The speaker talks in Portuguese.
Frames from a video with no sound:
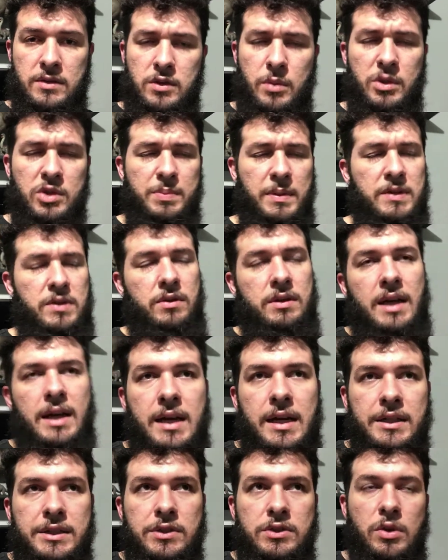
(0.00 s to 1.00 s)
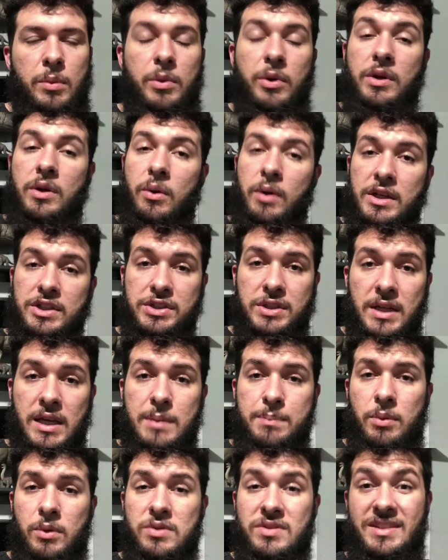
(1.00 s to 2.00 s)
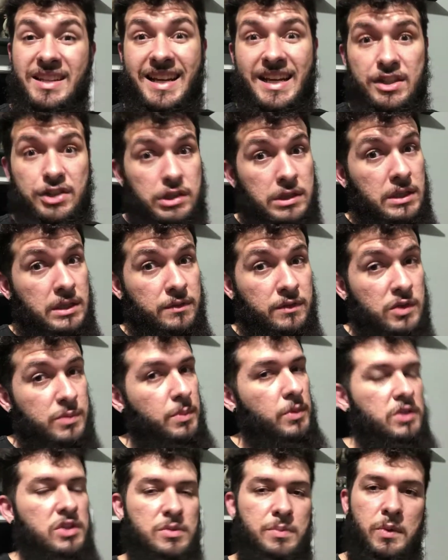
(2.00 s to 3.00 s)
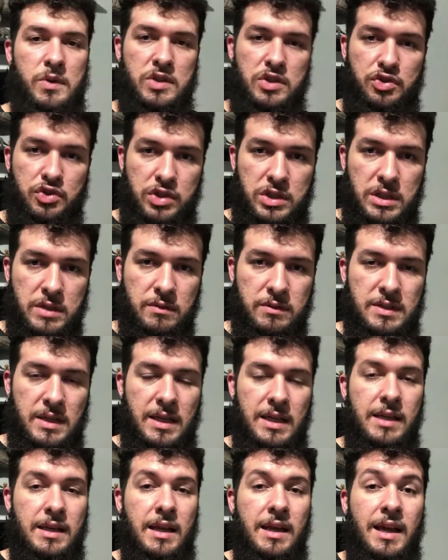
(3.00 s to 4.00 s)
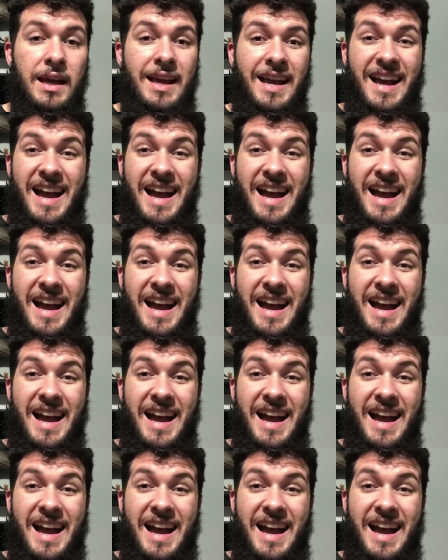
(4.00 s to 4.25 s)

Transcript: Sobre os personagens, sobre o que eu achei, pontos negativos, pontos positivos aí, né?